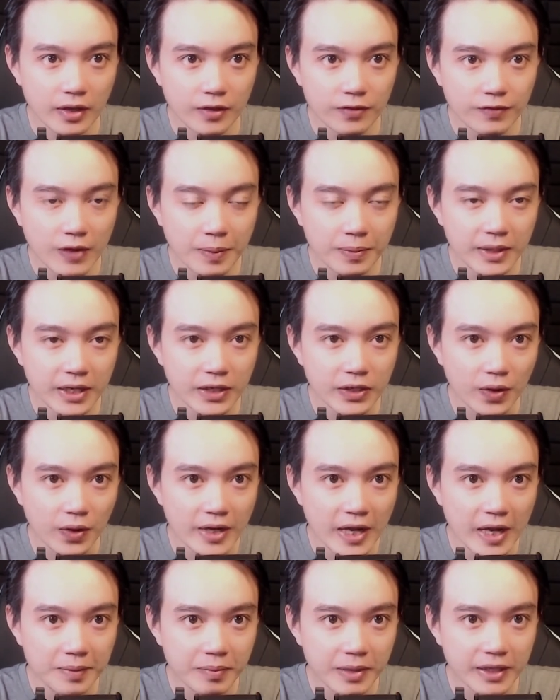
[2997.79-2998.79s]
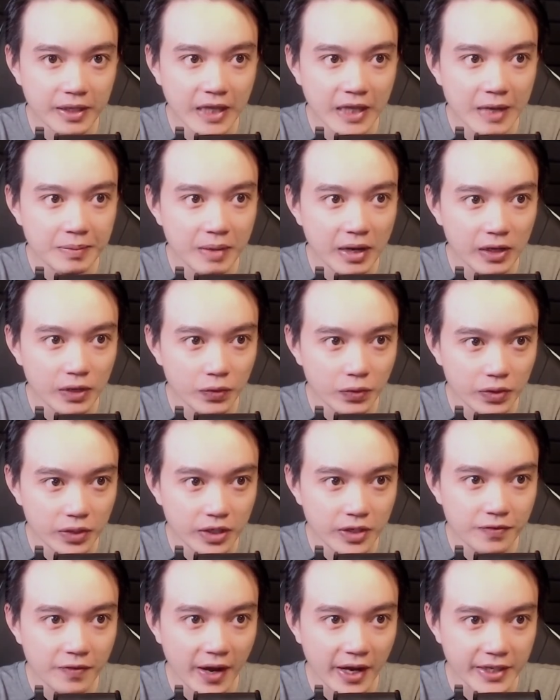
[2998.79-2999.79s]
Pháp khí đỏ đen bị thay bằng luồng lửa
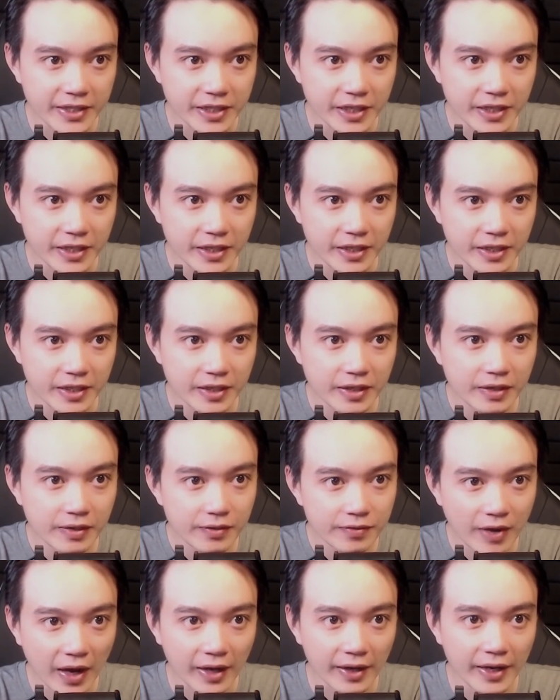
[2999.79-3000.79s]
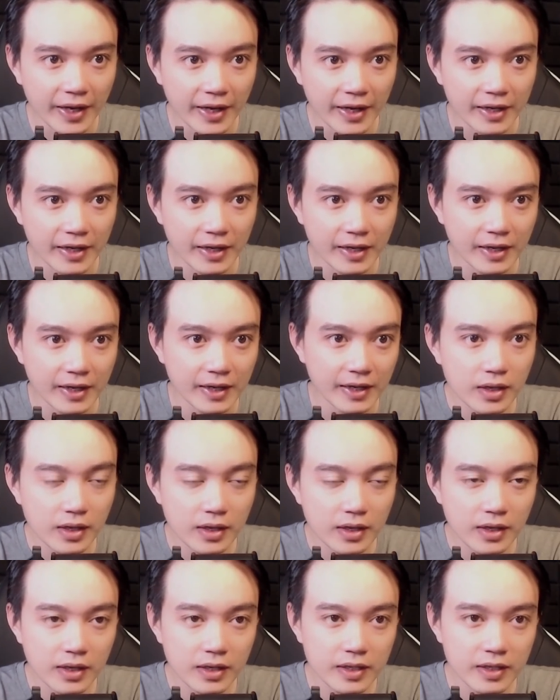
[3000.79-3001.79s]
vàng rực, vàng đen.
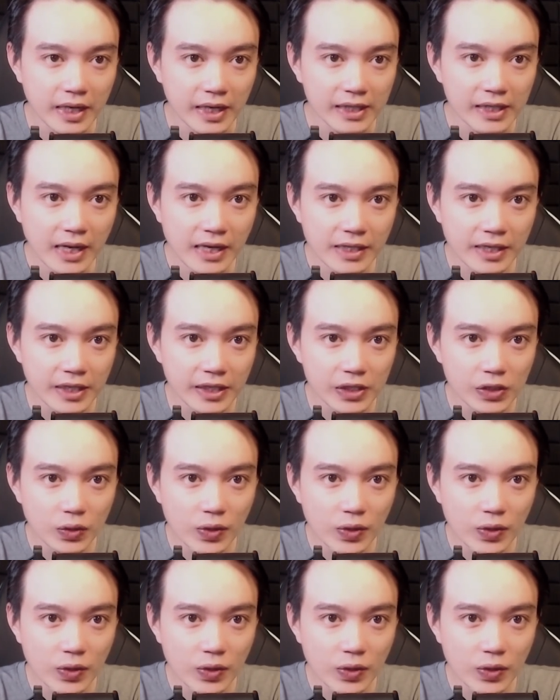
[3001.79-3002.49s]
Chẳng khác gì tôi